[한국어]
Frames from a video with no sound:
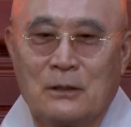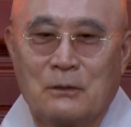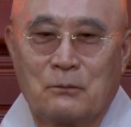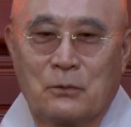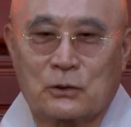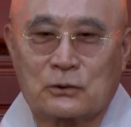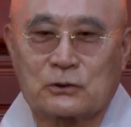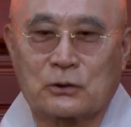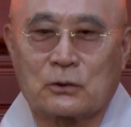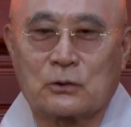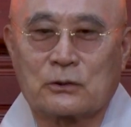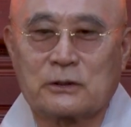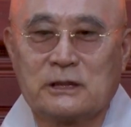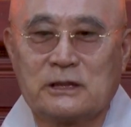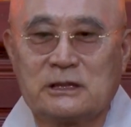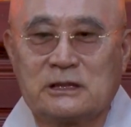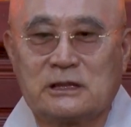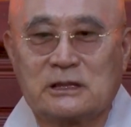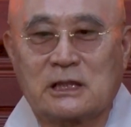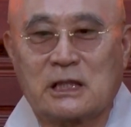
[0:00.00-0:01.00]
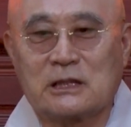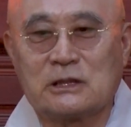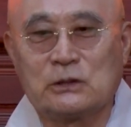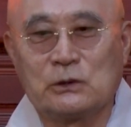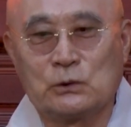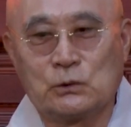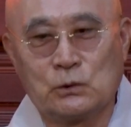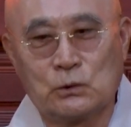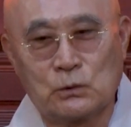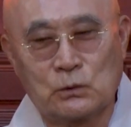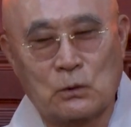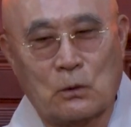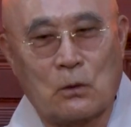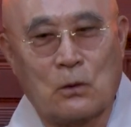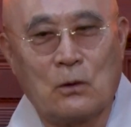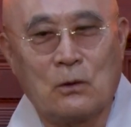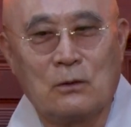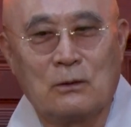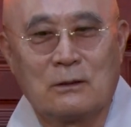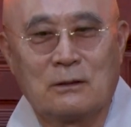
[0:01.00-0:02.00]
모쪼록 이 시간
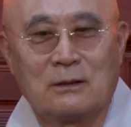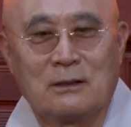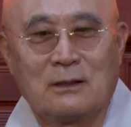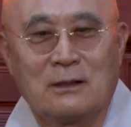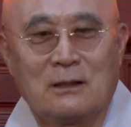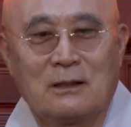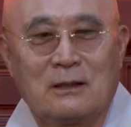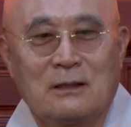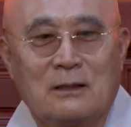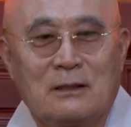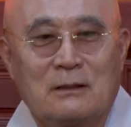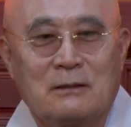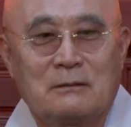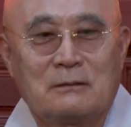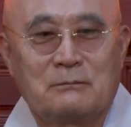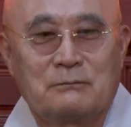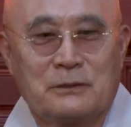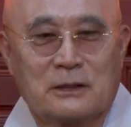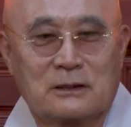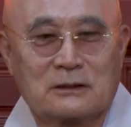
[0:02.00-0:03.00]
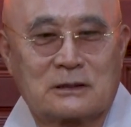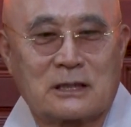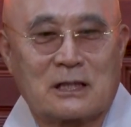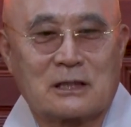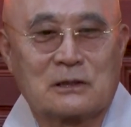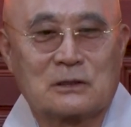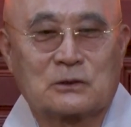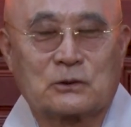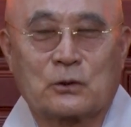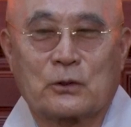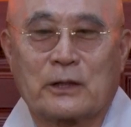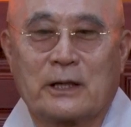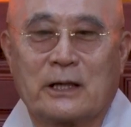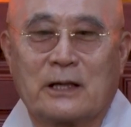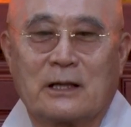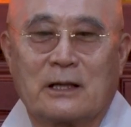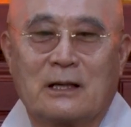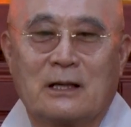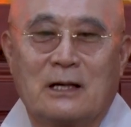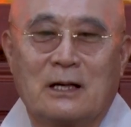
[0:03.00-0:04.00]
이후로 명상을
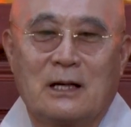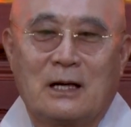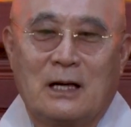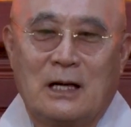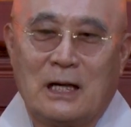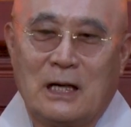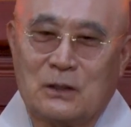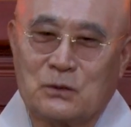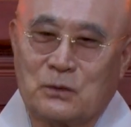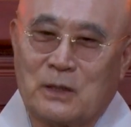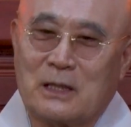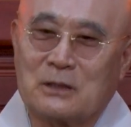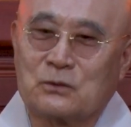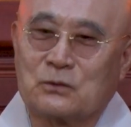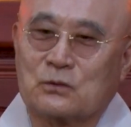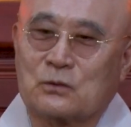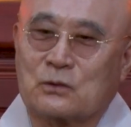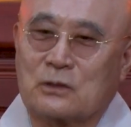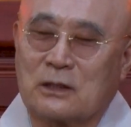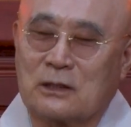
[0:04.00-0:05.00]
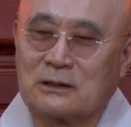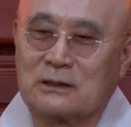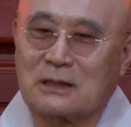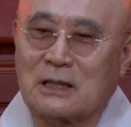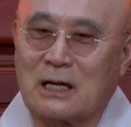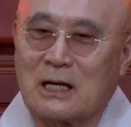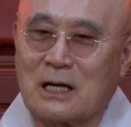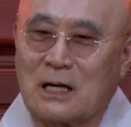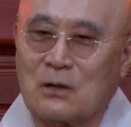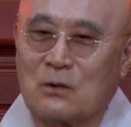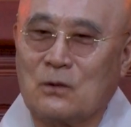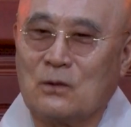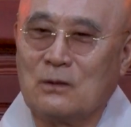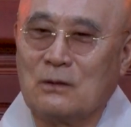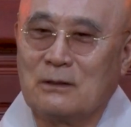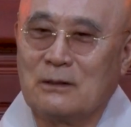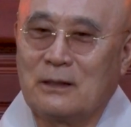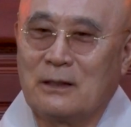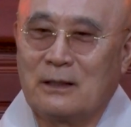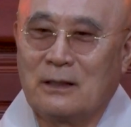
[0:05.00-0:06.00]
통해 하루하루
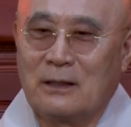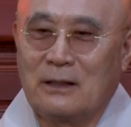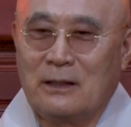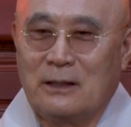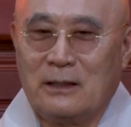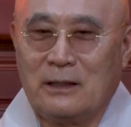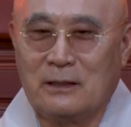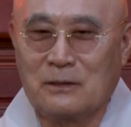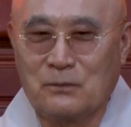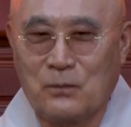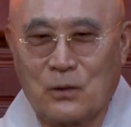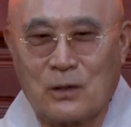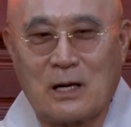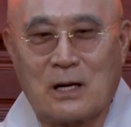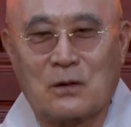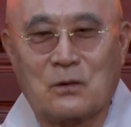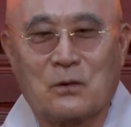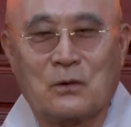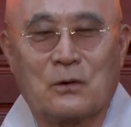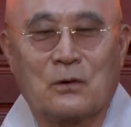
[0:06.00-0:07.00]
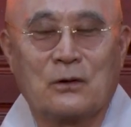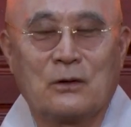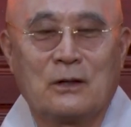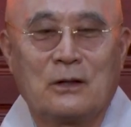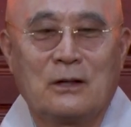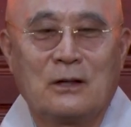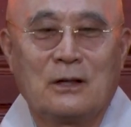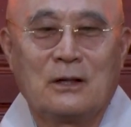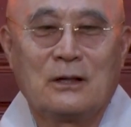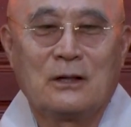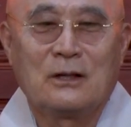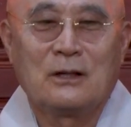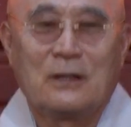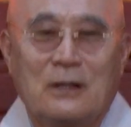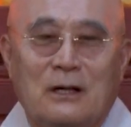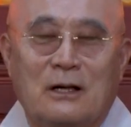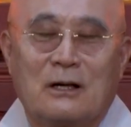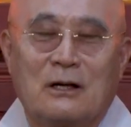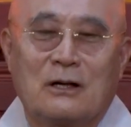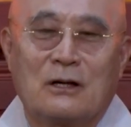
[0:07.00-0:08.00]
건강하고 행복하고
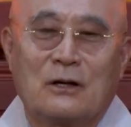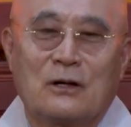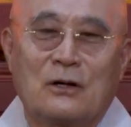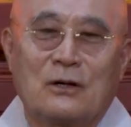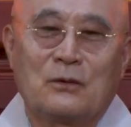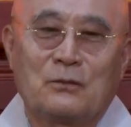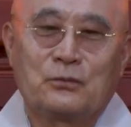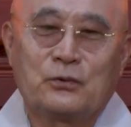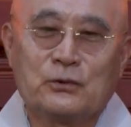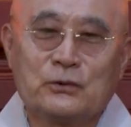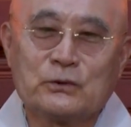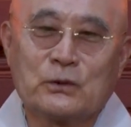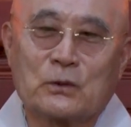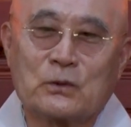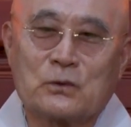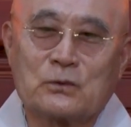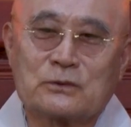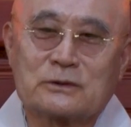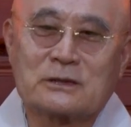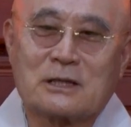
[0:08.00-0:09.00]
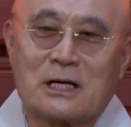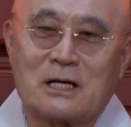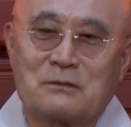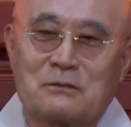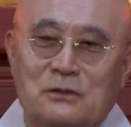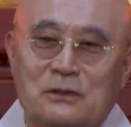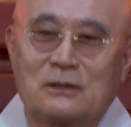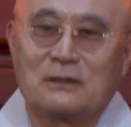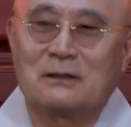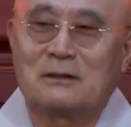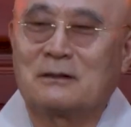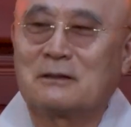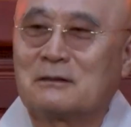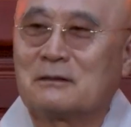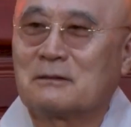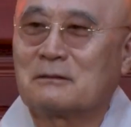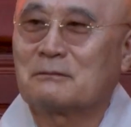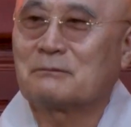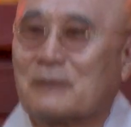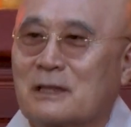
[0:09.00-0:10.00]
아, 풍요로운 삶을
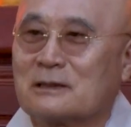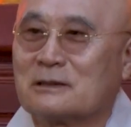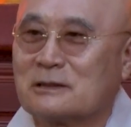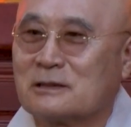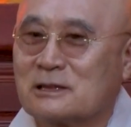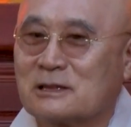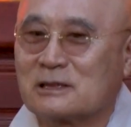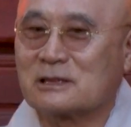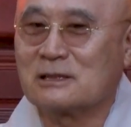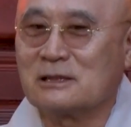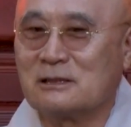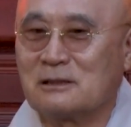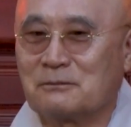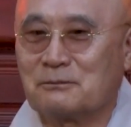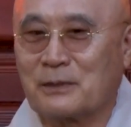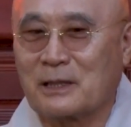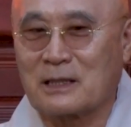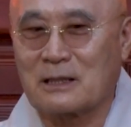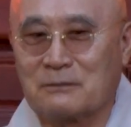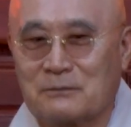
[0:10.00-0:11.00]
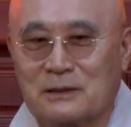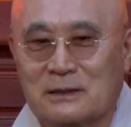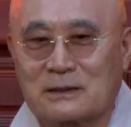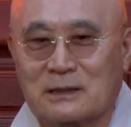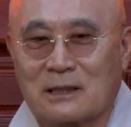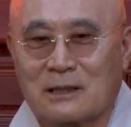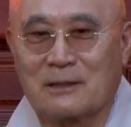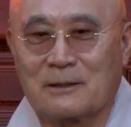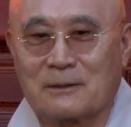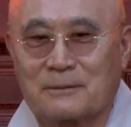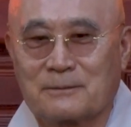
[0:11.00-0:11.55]
만드시길 바랍니다.